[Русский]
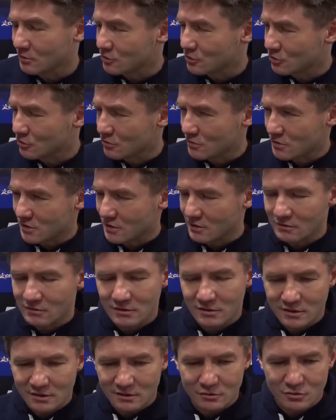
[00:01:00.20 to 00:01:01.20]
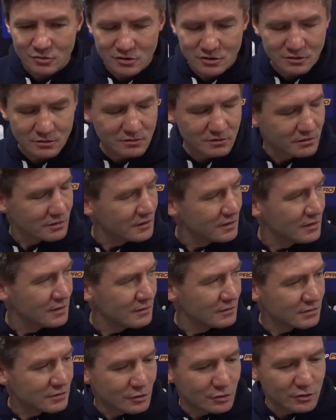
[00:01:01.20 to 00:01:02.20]
больше Кудеева, где-то
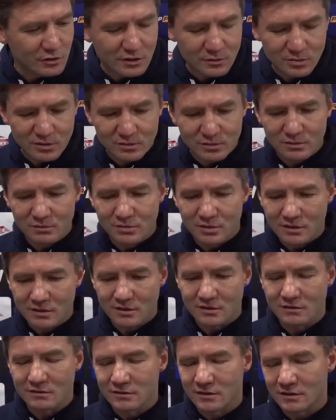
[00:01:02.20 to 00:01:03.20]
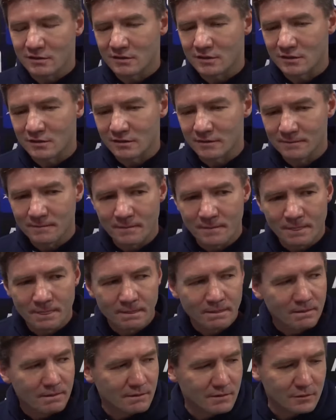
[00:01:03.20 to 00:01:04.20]
в тройке был бомбардиров, наверное.
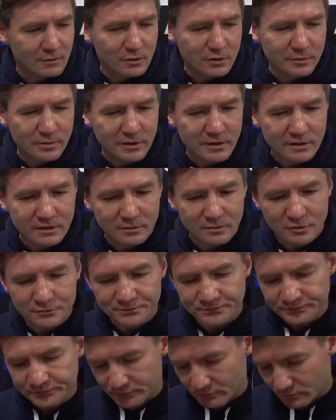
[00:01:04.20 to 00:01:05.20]
Вот, поэтому,